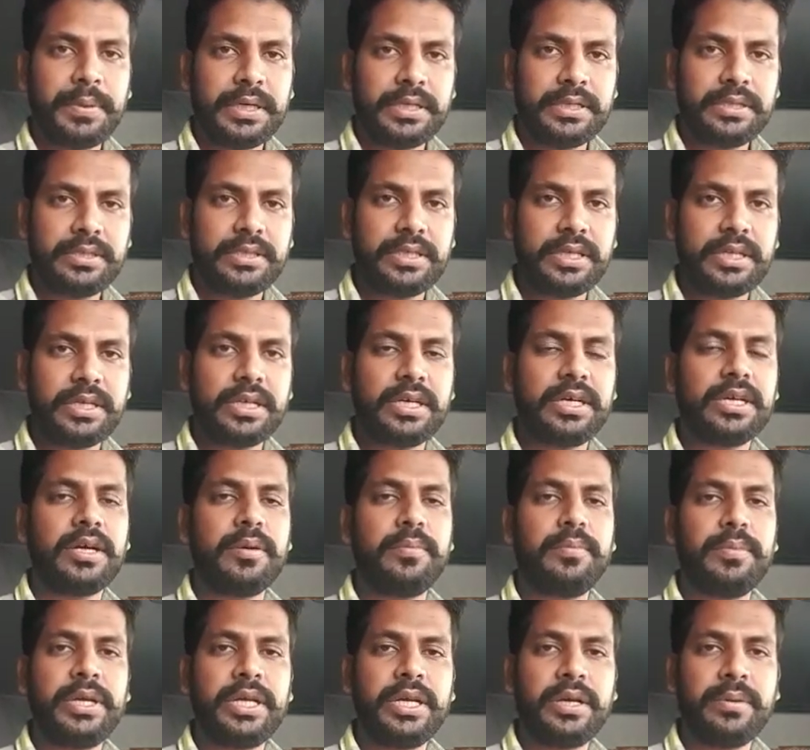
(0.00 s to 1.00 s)
पाकिस्तान का
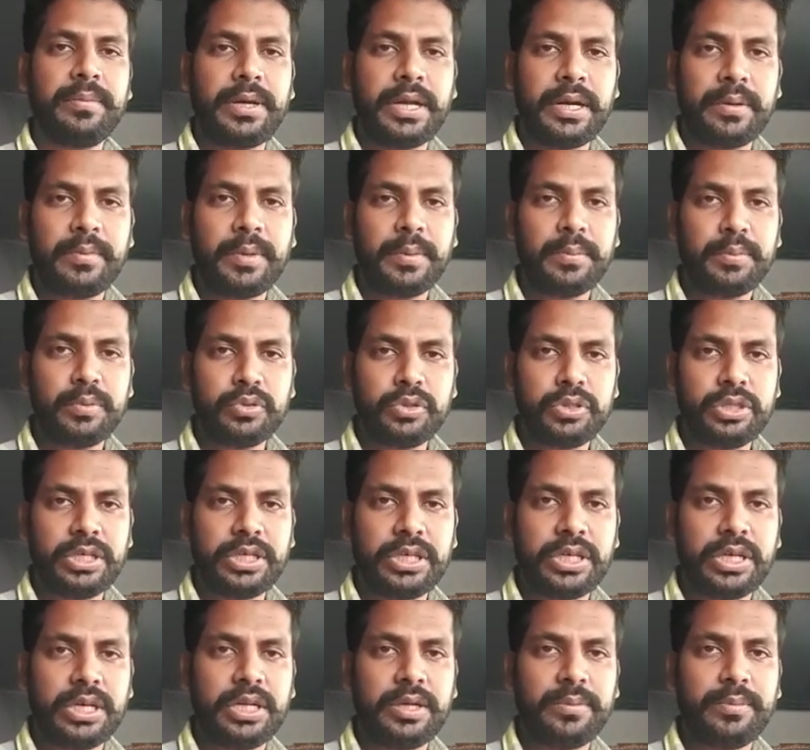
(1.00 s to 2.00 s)
कंपनी के बारे में
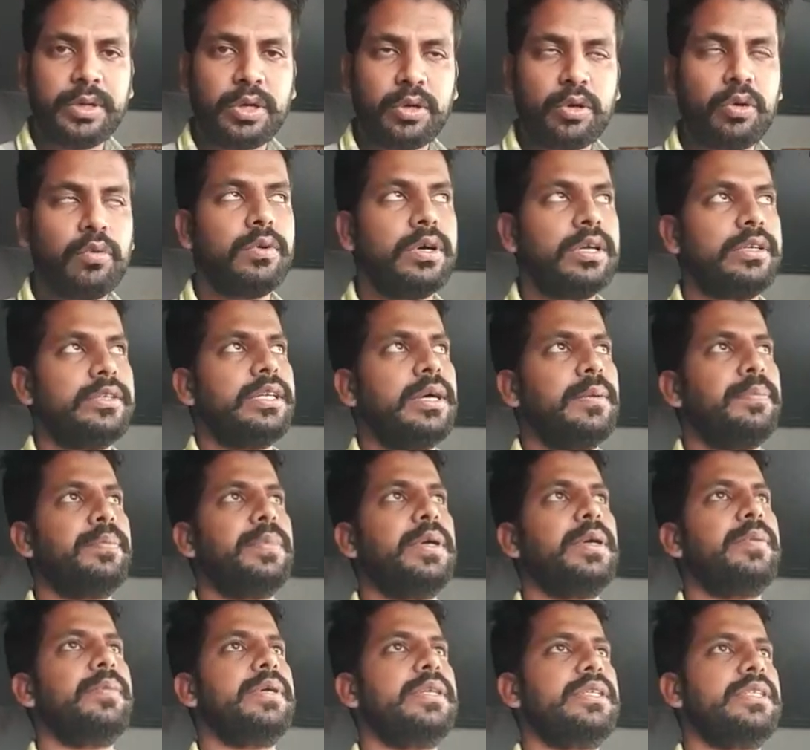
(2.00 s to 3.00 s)
पूछने के लिए मेरे को व्हाट्सअप
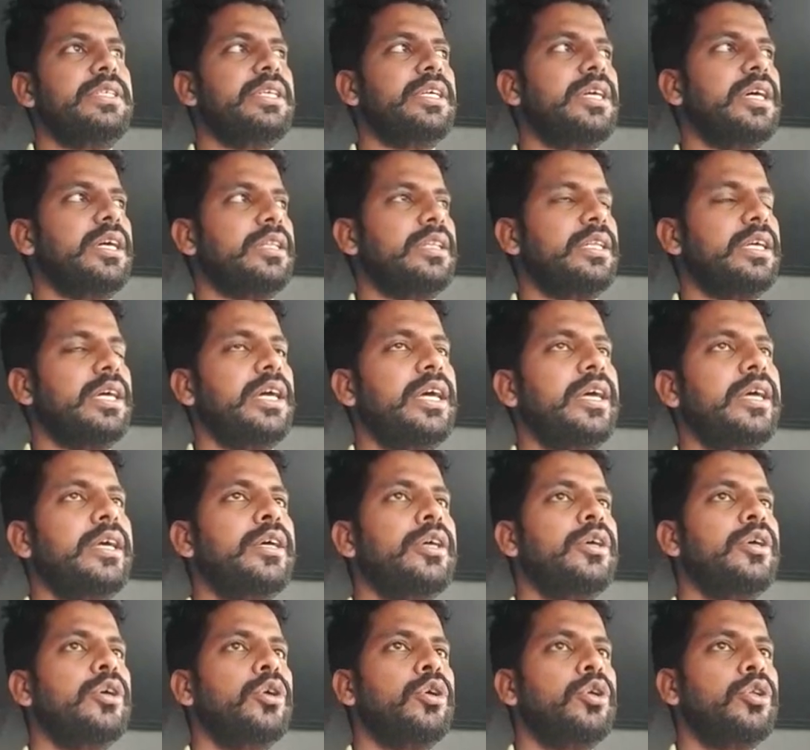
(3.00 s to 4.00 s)
पे मैसेज करता
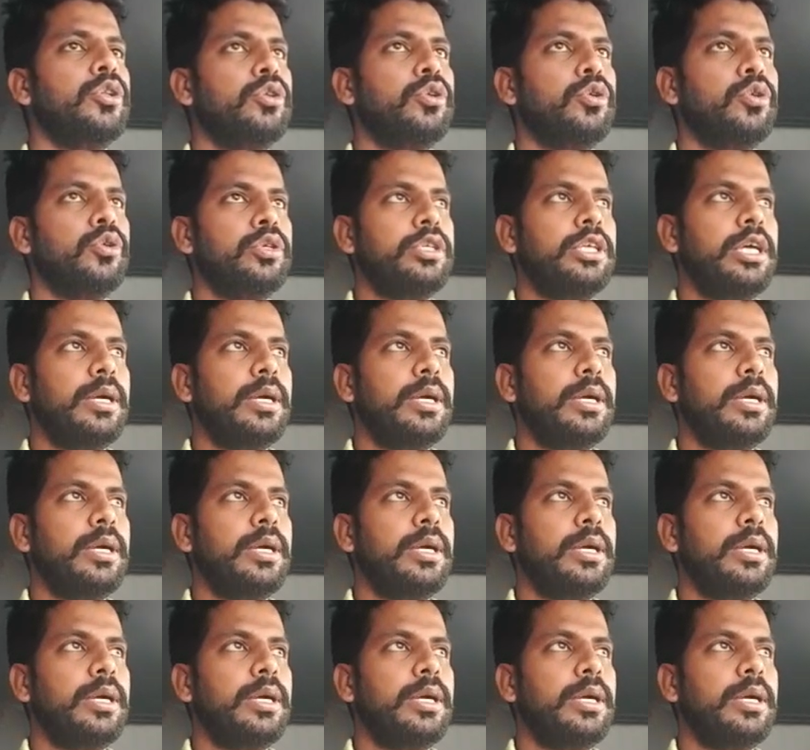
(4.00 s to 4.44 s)
है तो